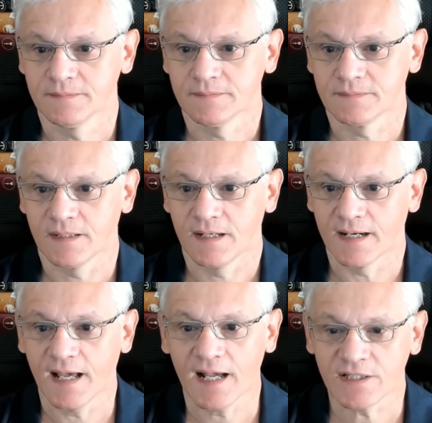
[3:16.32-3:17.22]
Tá.
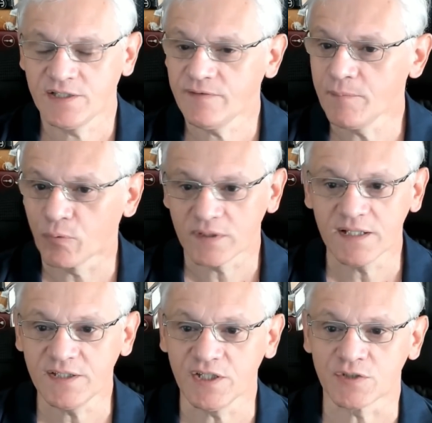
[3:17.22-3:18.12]
Narrativa é
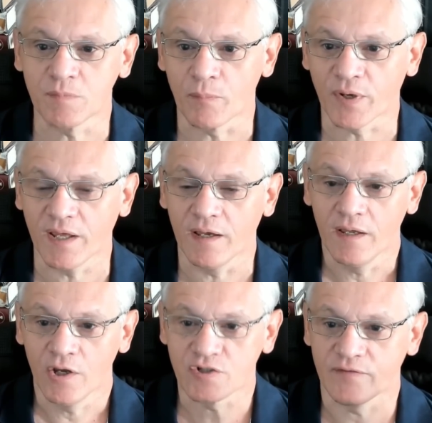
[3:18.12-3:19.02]
importantíssima, porque
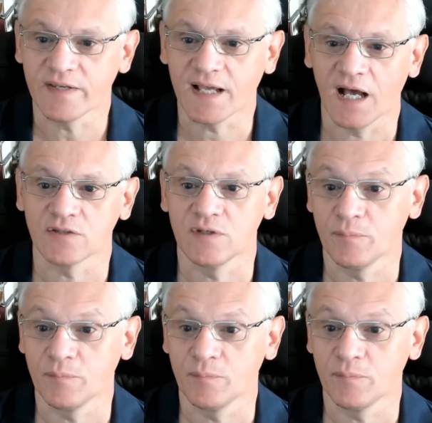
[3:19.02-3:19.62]
já vi casos aí,